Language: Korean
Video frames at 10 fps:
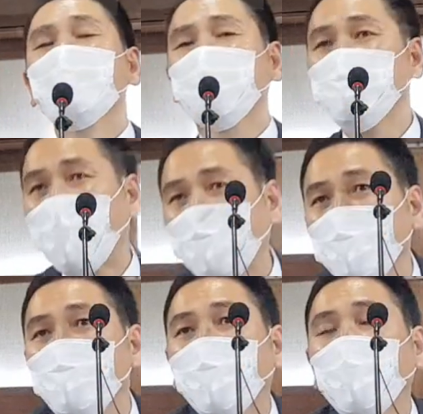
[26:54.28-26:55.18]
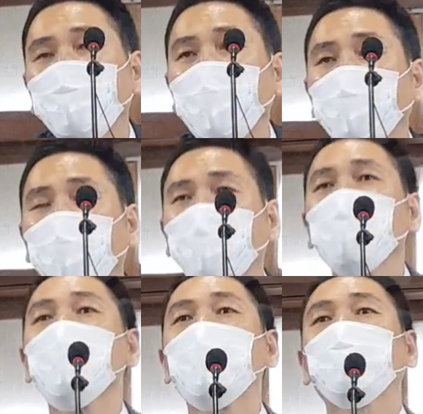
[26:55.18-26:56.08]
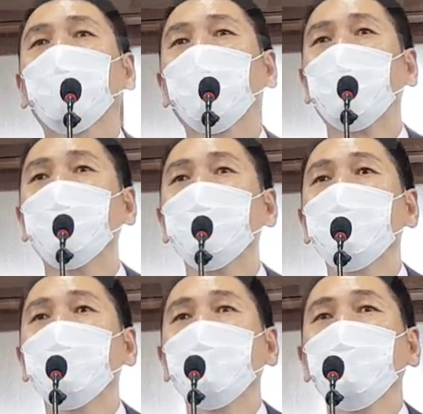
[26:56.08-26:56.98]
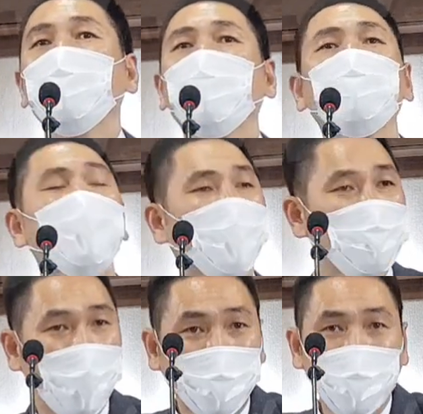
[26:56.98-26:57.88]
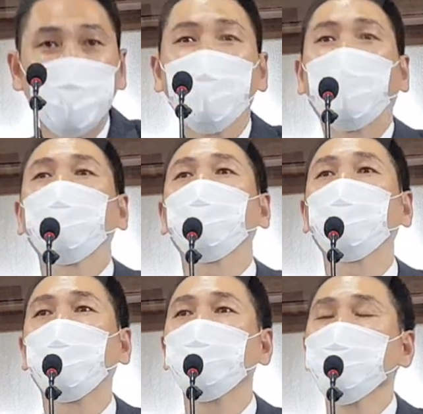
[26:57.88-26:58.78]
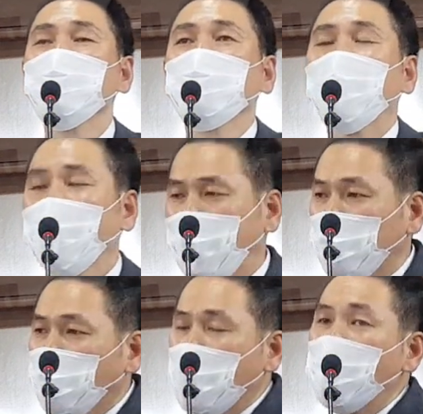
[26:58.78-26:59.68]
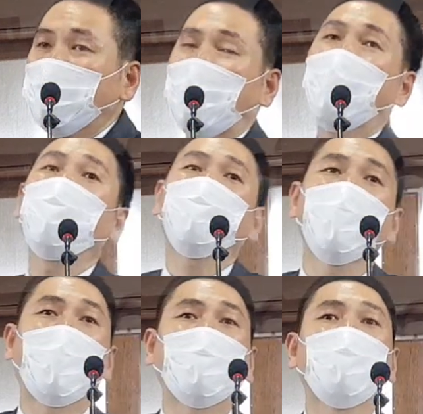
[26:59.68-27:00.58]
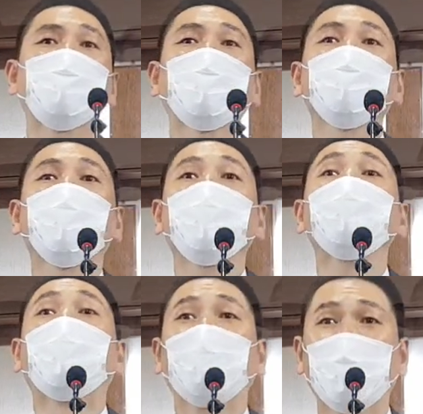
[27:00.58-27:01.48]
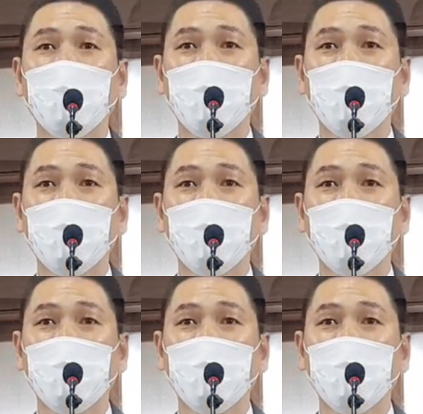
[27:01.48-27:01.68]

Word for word: 그 말씀 가운데 서기 위해서 여러분들에게 말씀을 가르치고, 제 기도 제목 다 보세요. 하나님 말씀 왜 있나?